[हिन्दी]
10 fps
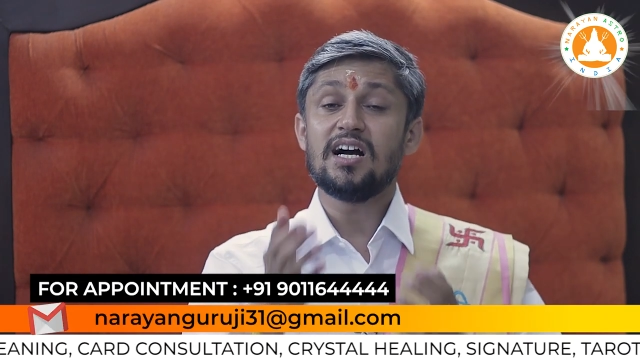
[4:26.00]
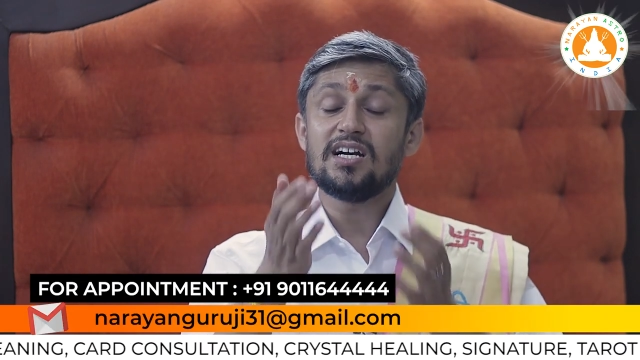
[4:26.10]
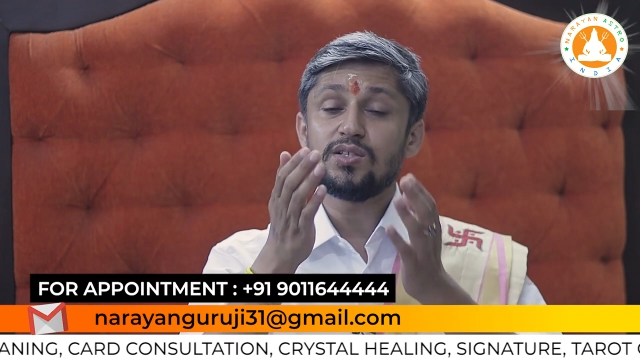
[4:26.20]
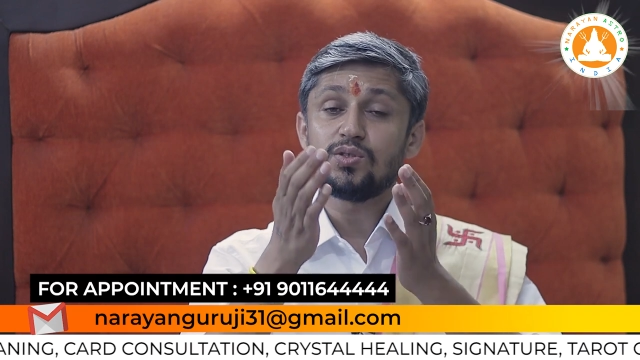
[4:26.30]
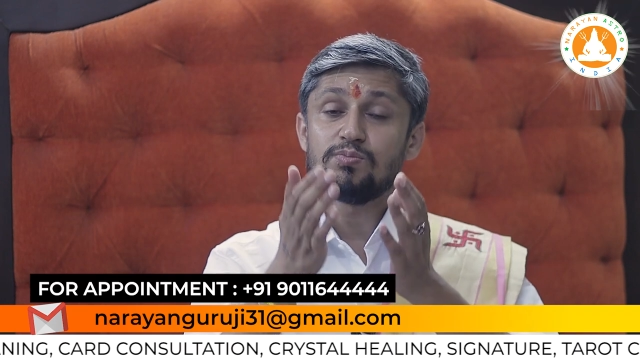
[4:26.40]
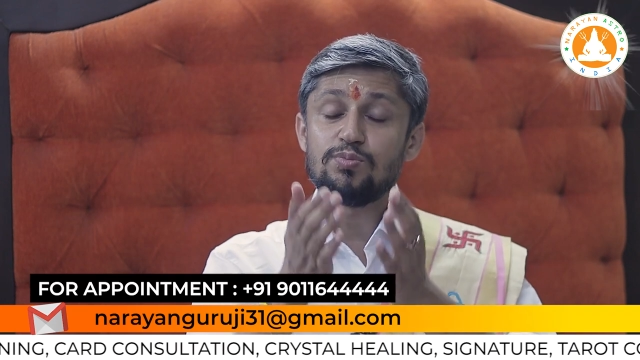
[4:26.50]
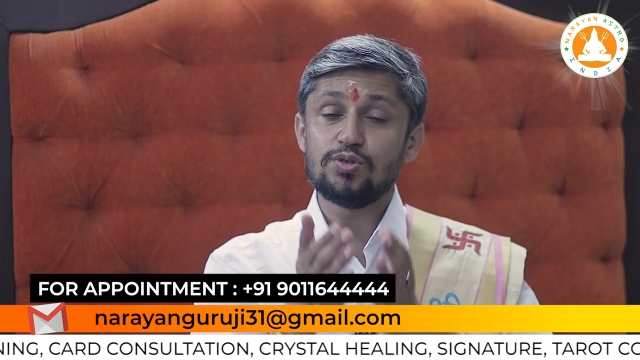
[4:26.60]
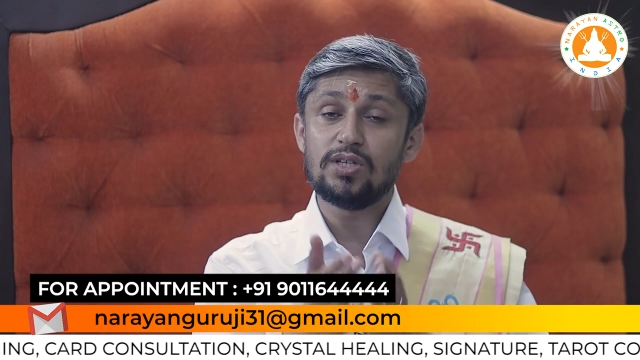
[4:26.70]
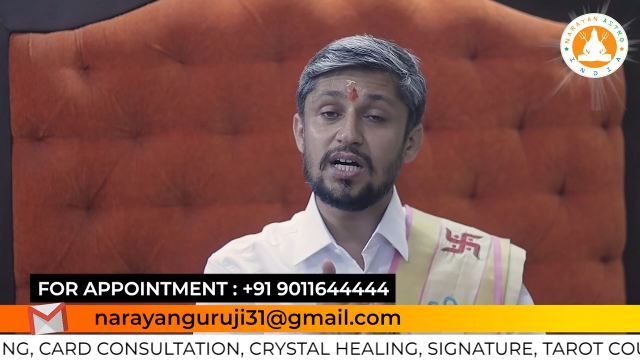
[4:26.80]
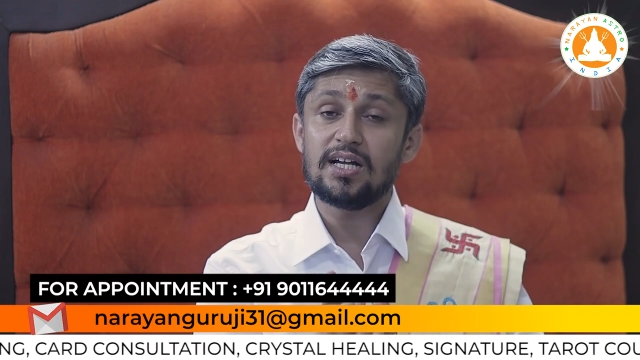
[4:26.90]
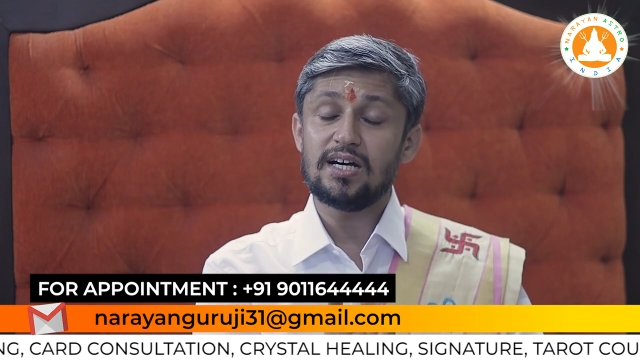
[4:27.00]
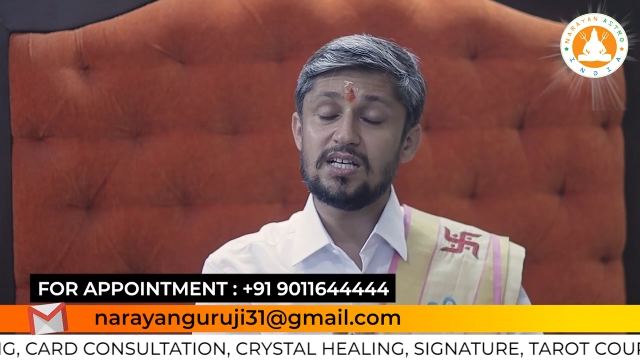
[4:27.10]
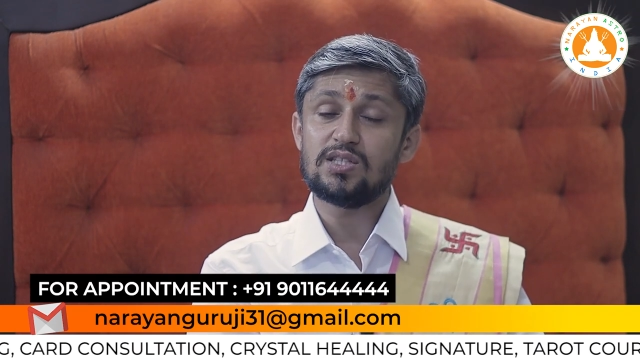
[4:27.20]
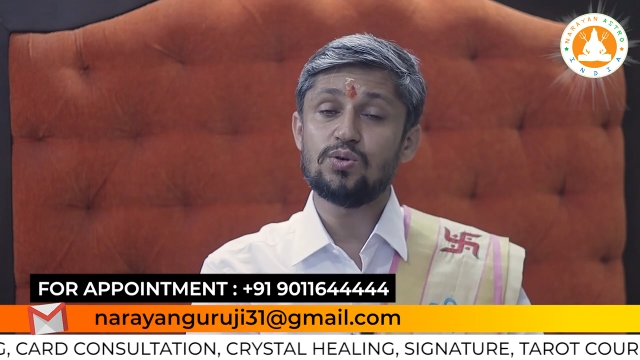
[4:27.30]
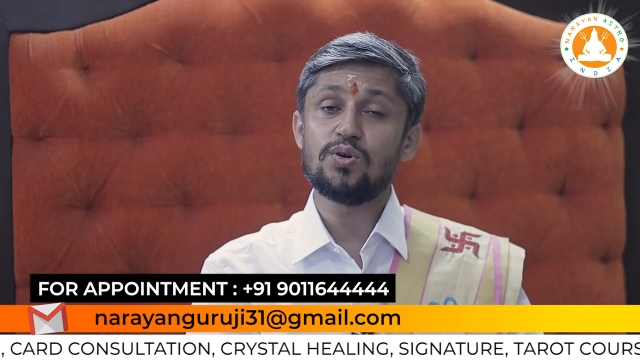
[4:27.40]
अगर बुद्ध अगर
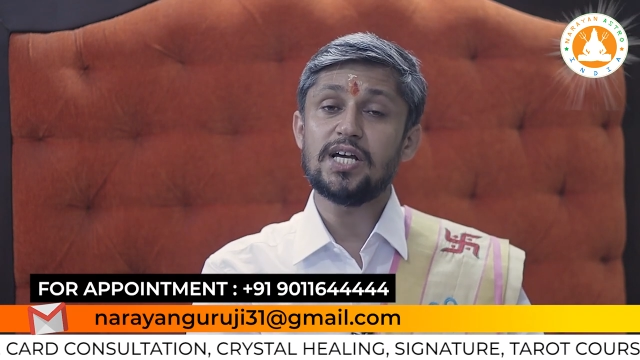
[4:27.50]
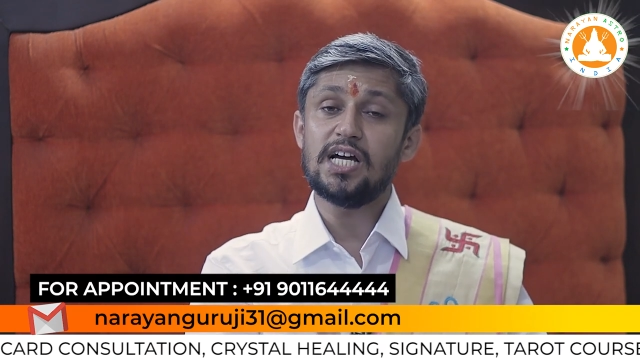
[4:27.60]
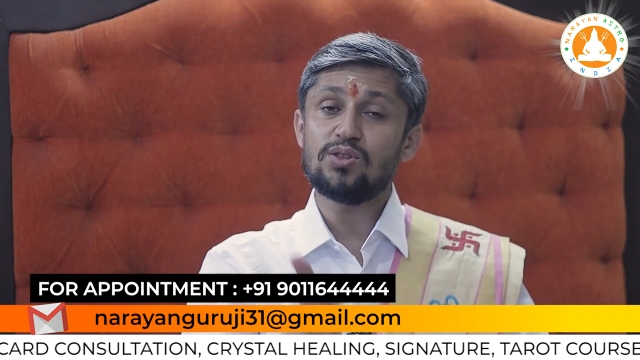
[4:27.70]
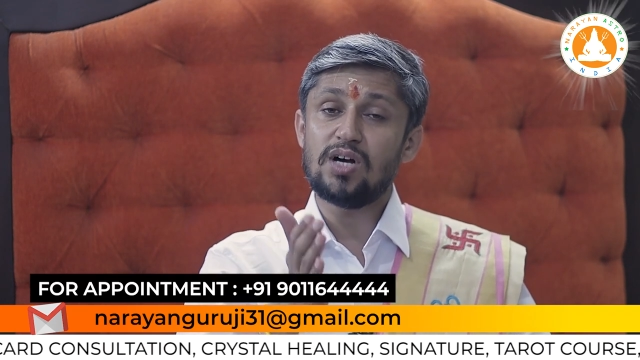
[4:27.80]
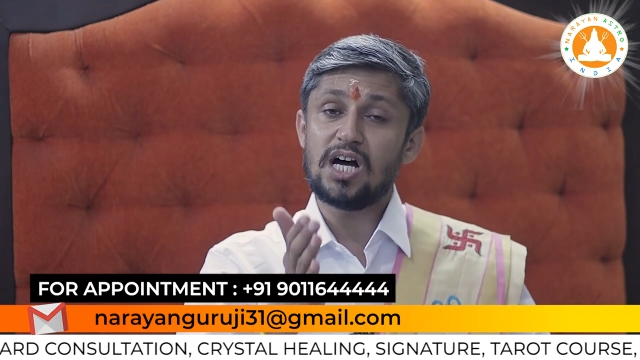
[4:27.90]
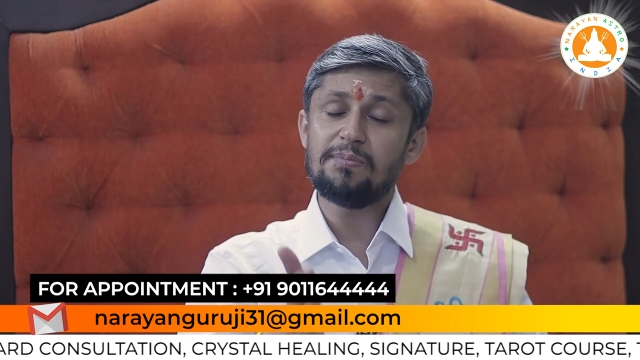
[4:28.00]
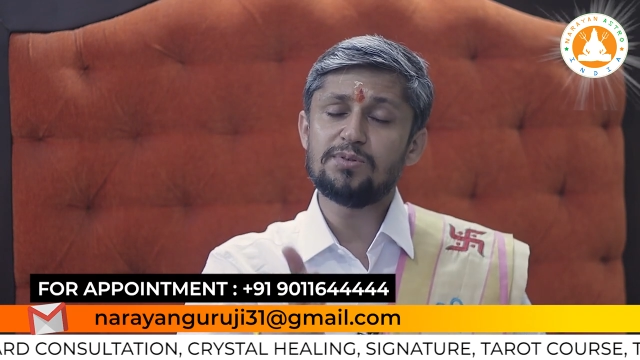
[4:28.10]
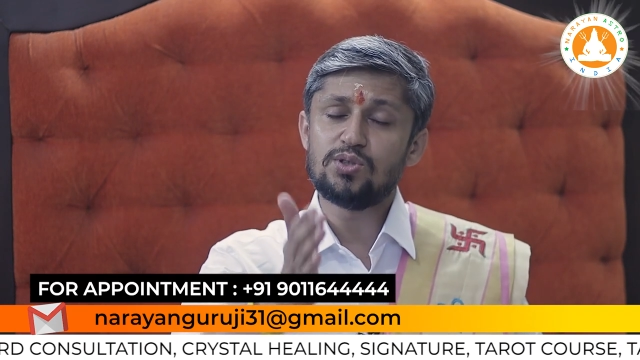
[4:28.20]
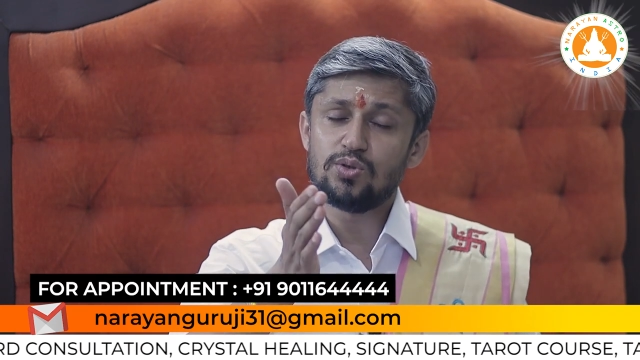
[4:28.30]
अस्त हो गया तो आप